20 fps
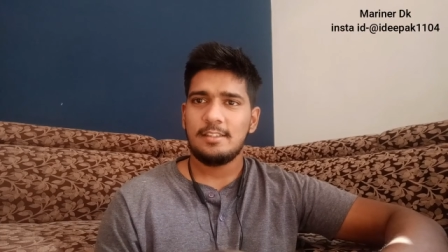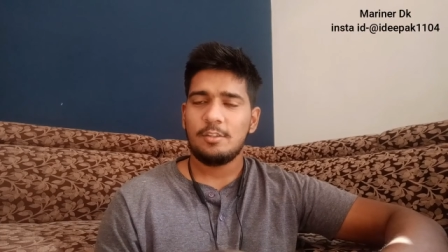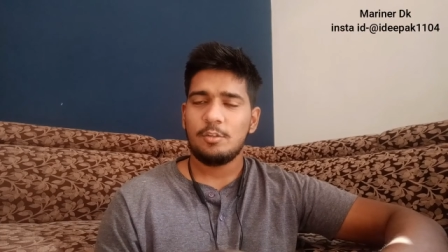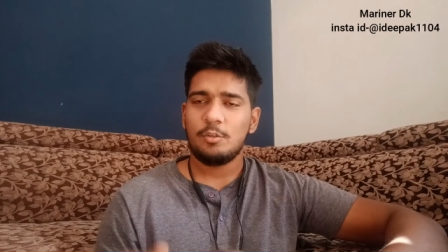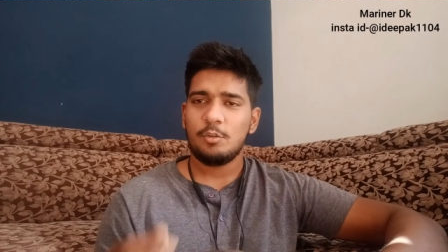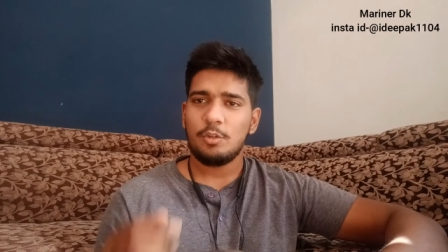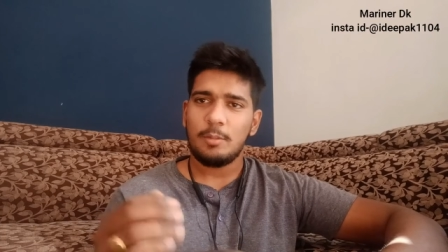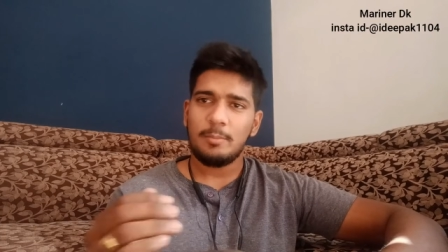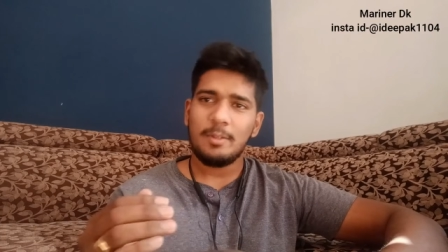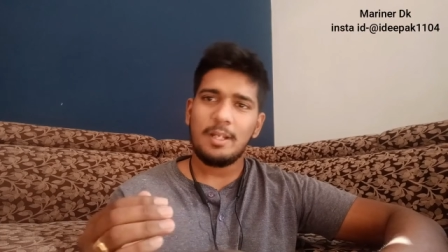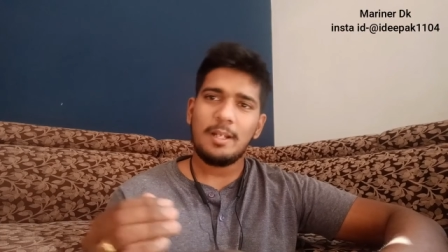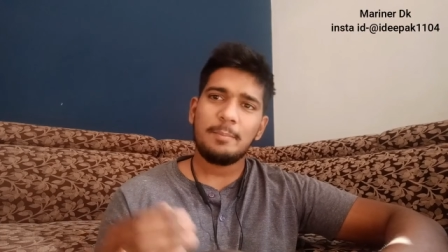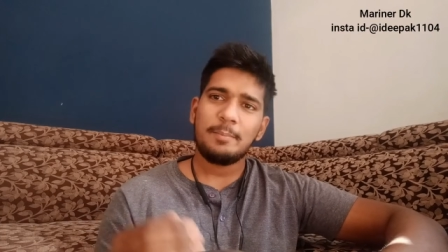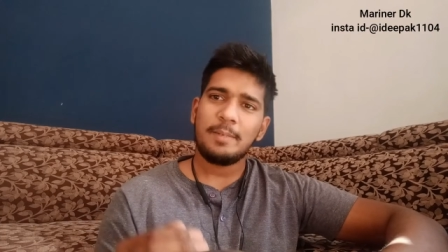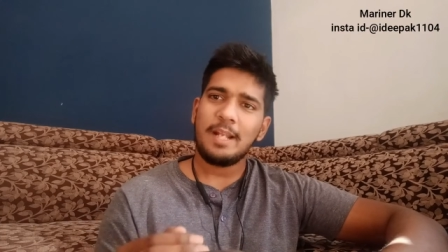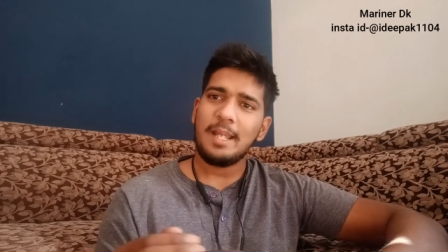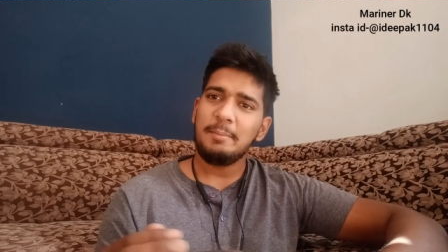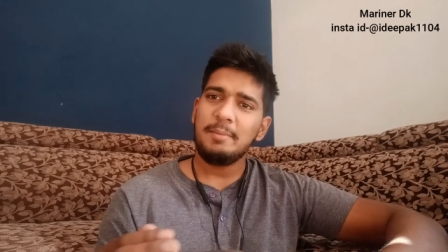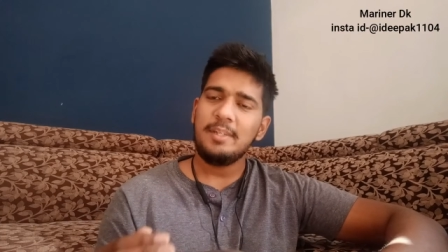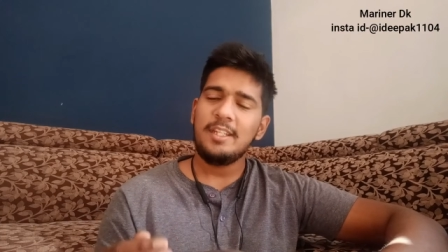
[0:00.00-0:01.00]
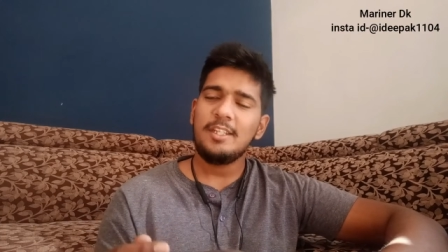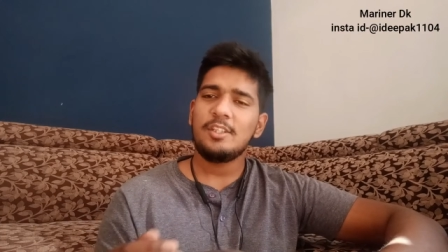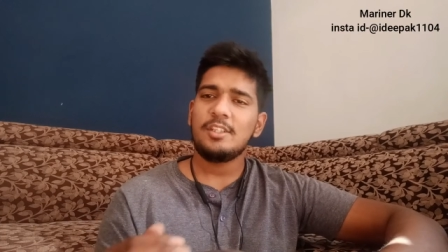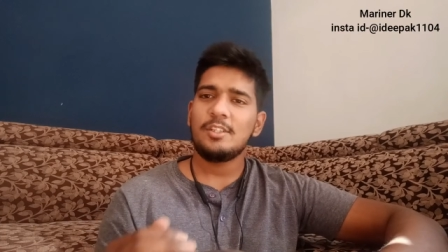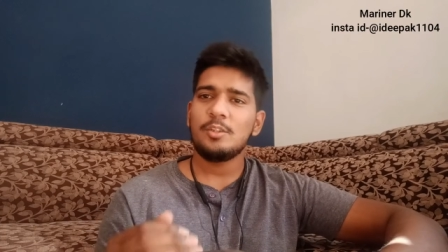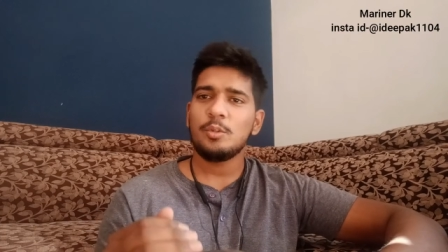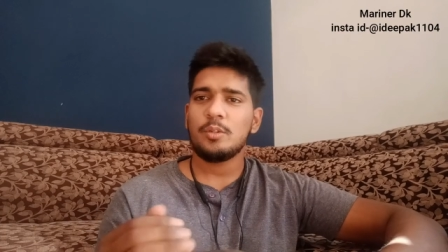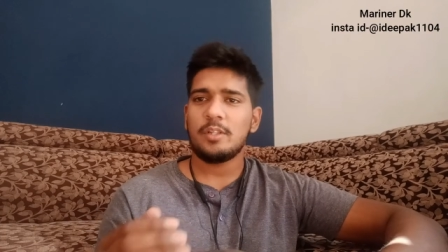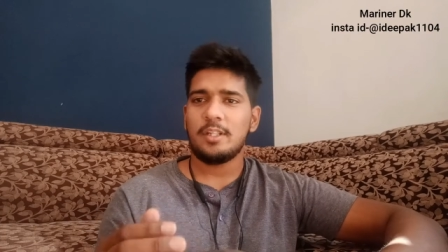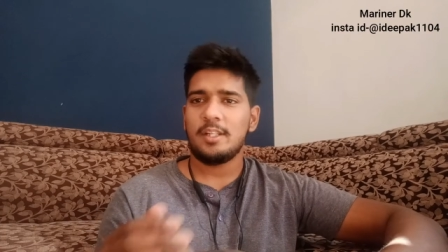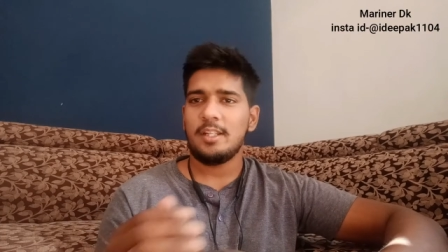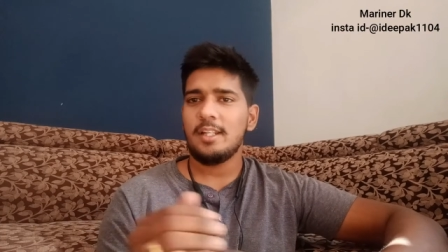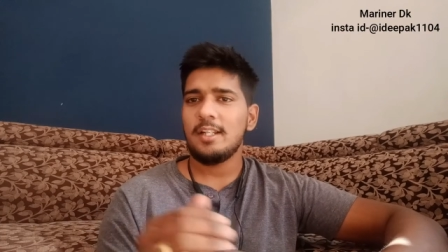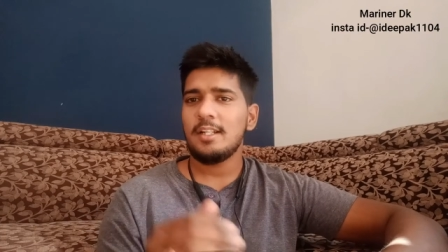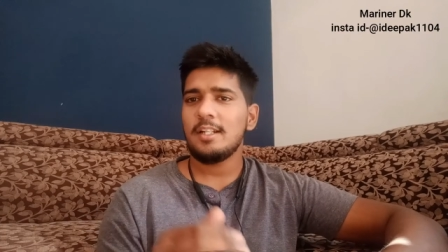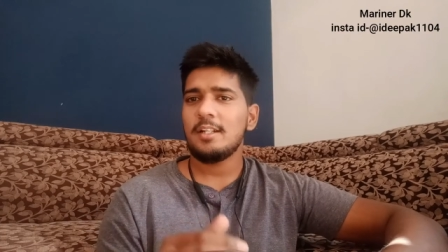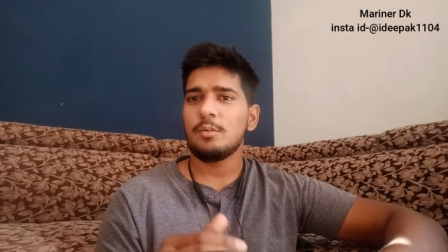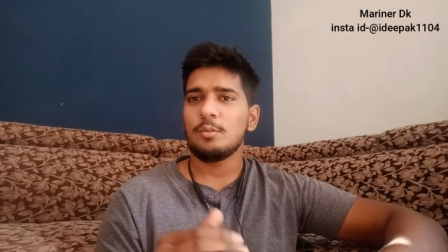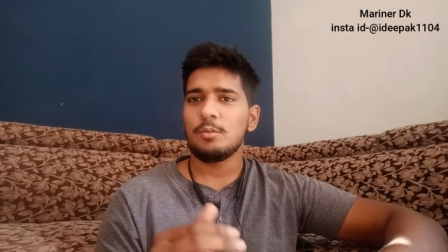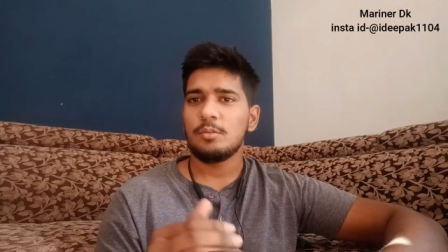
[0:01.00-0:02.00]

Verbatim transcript: सो so, हमारा प्राइमिंग जो करने का